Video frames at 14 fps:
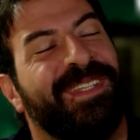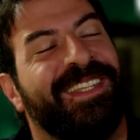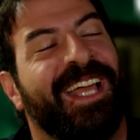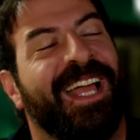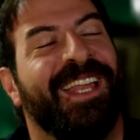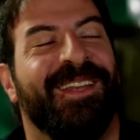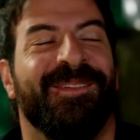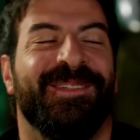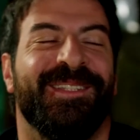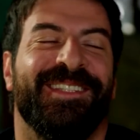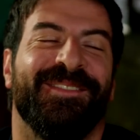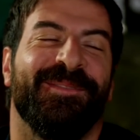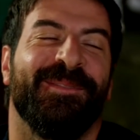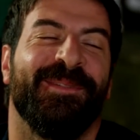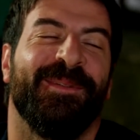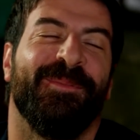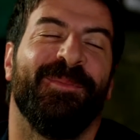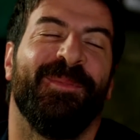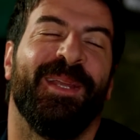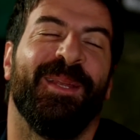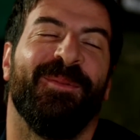bir tanesin.
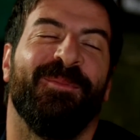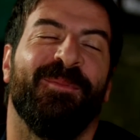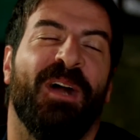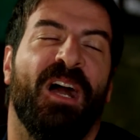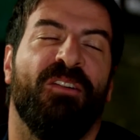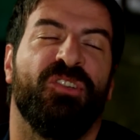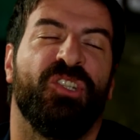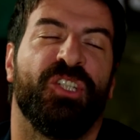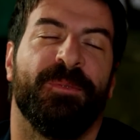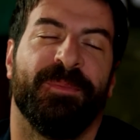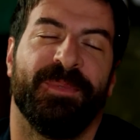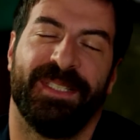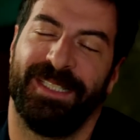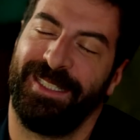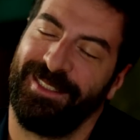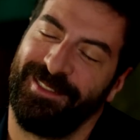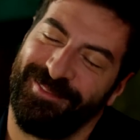Benim mavişimsin.